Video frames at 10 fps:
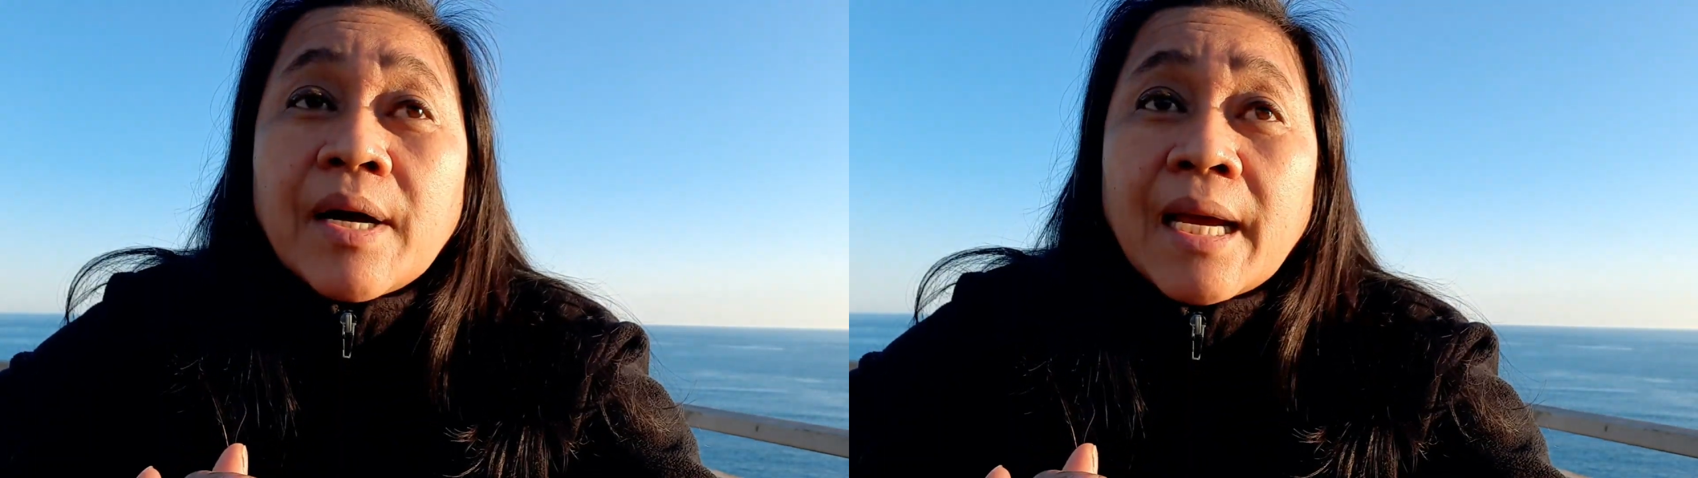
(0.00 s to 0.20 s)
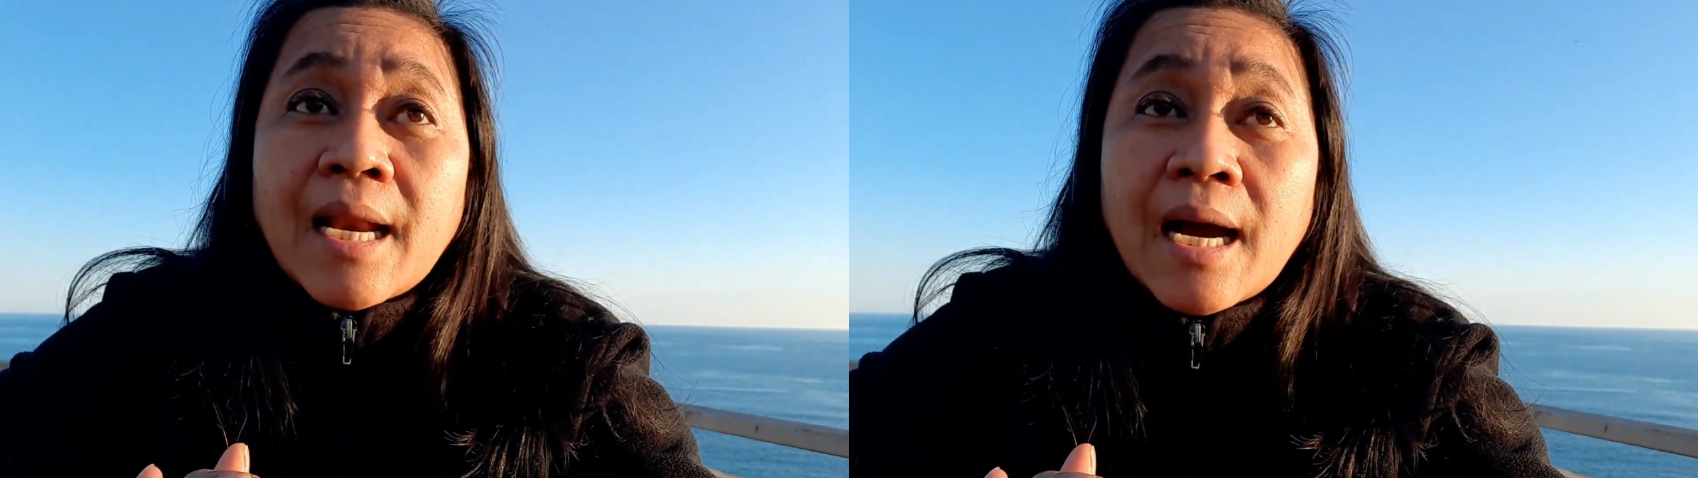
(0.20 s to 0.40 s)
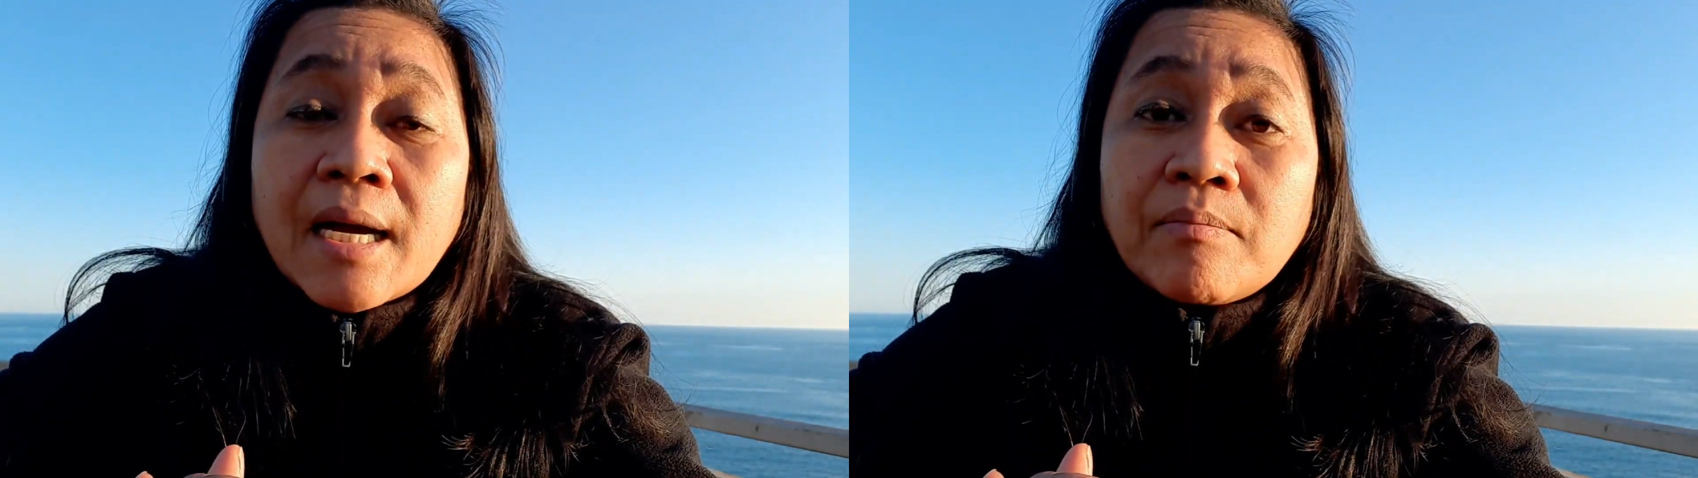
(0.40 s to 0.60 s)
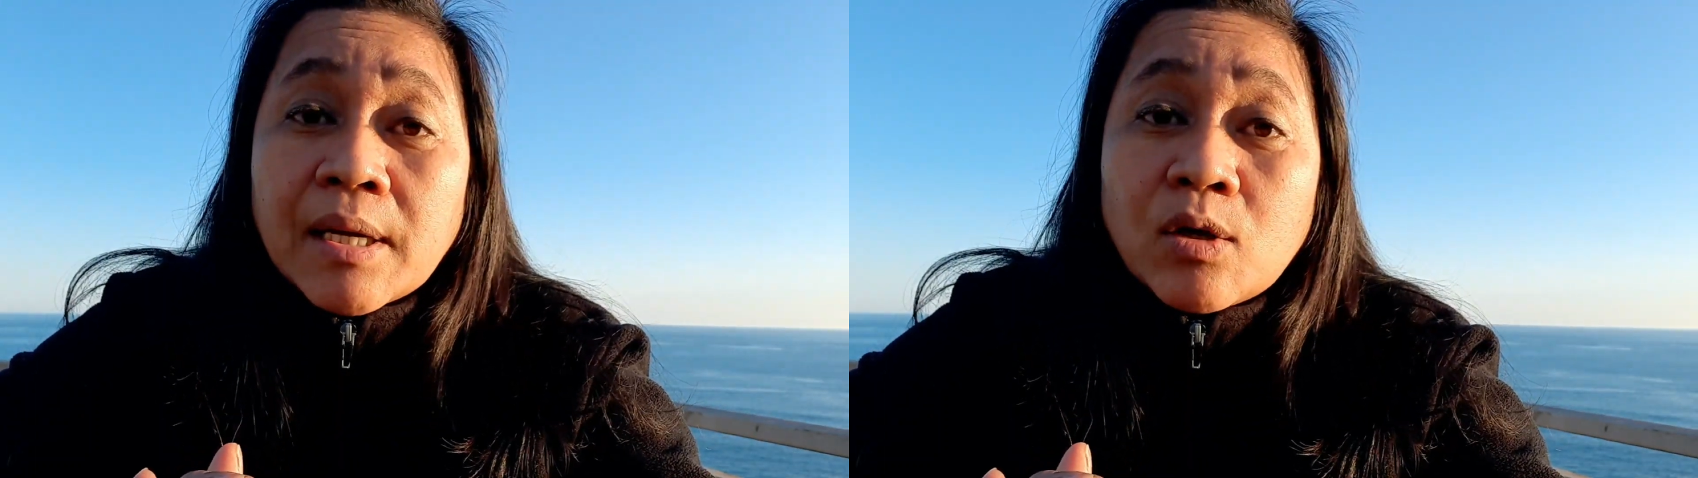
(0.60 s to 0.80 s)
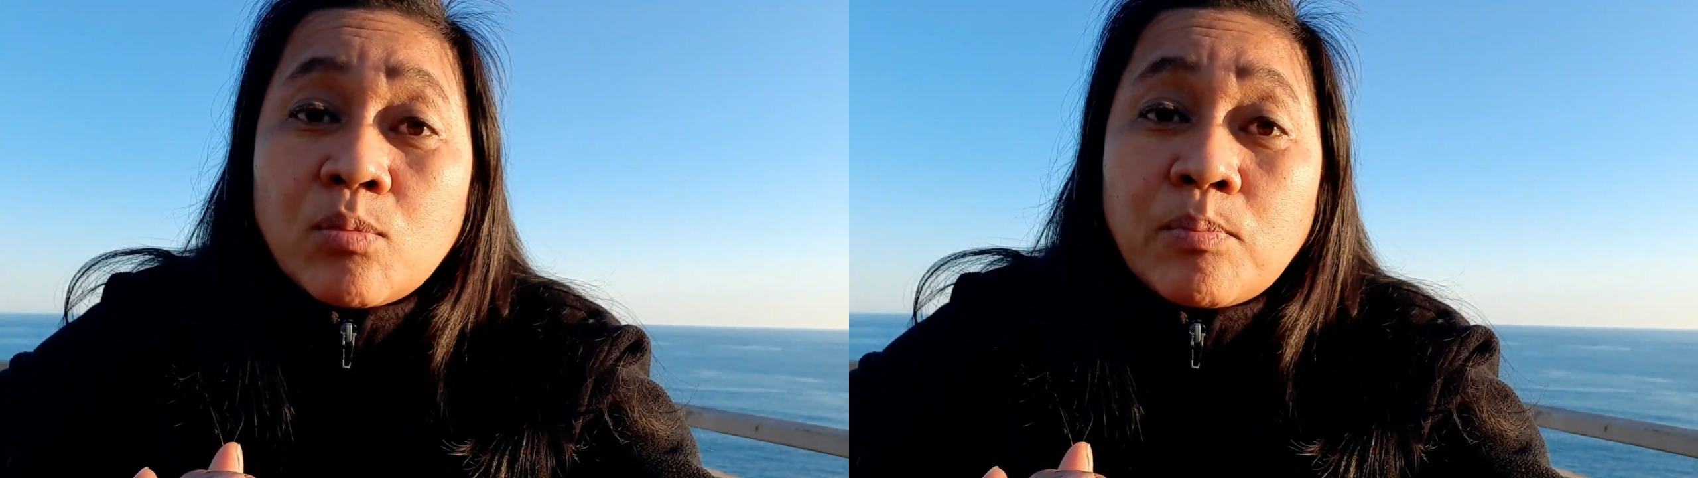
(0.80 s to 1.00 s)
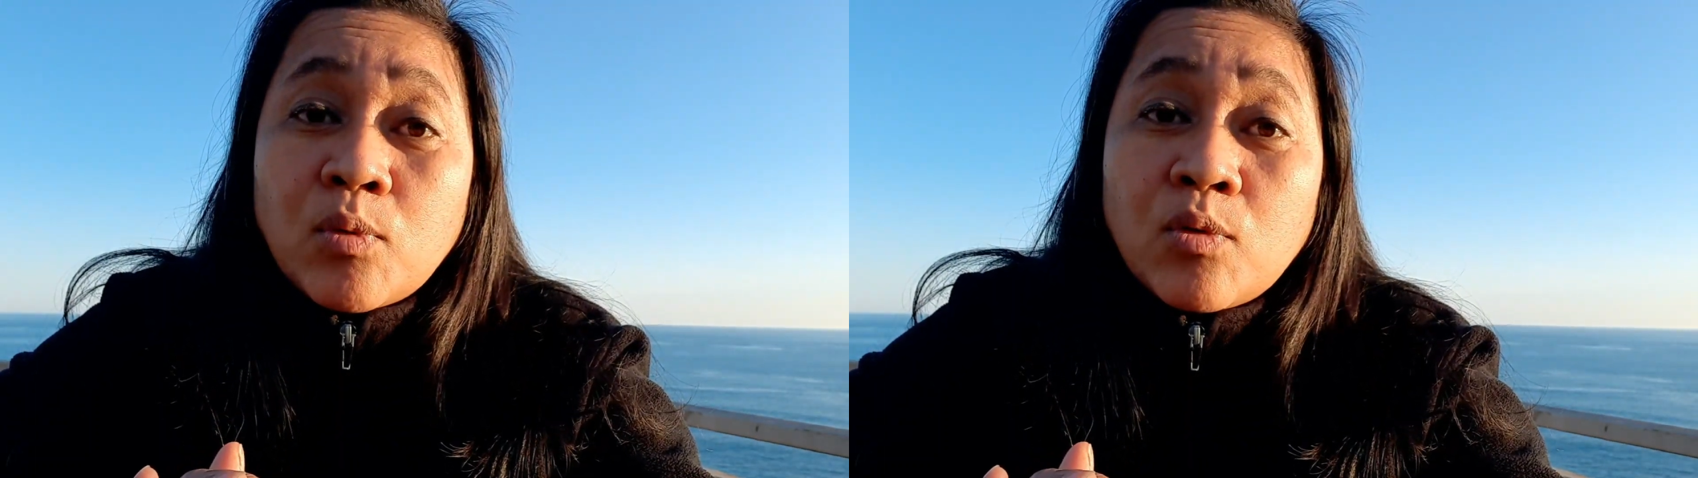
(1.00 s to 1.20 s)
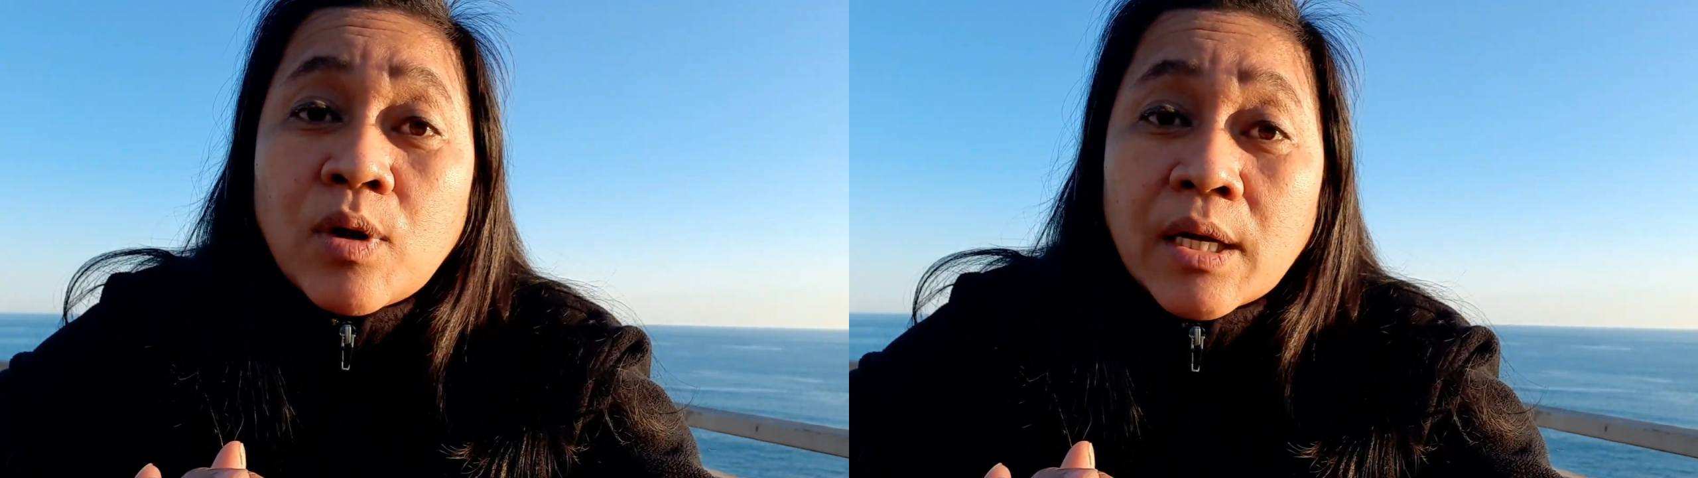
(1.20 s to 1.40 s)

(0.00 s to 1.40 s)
kailangan meron po